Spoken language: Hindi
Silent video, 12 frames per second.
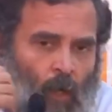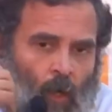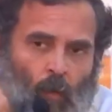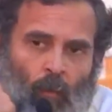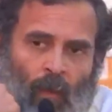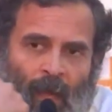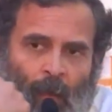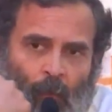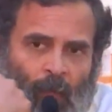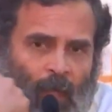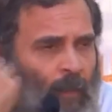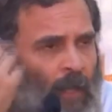और मैं
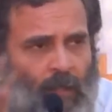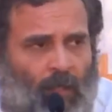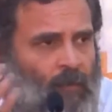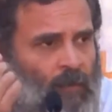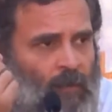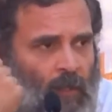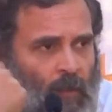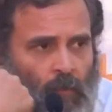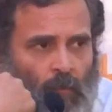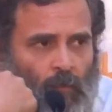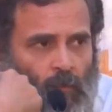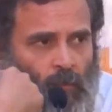आपको एक बात कह सकता
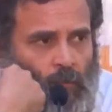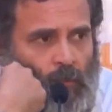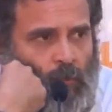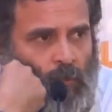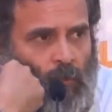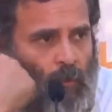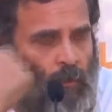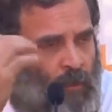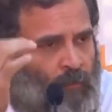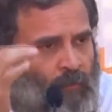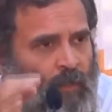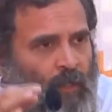हूं
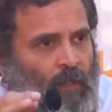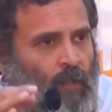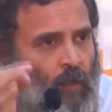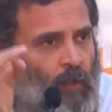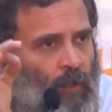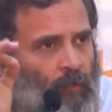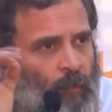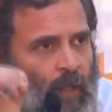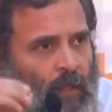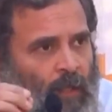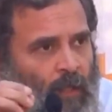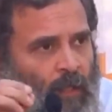जिस दिन कांग्रेस
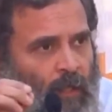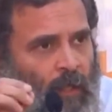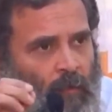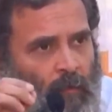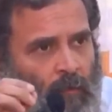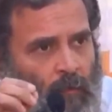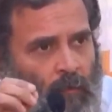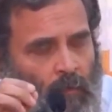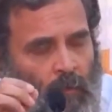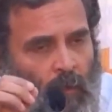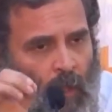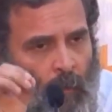पार्टी ने
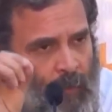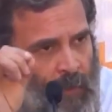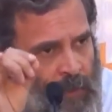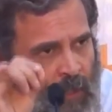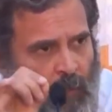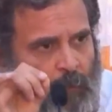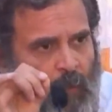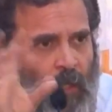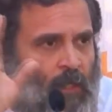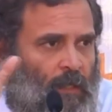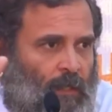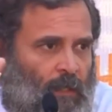अपनी जड़
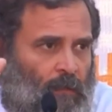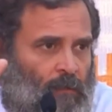पकड़ ली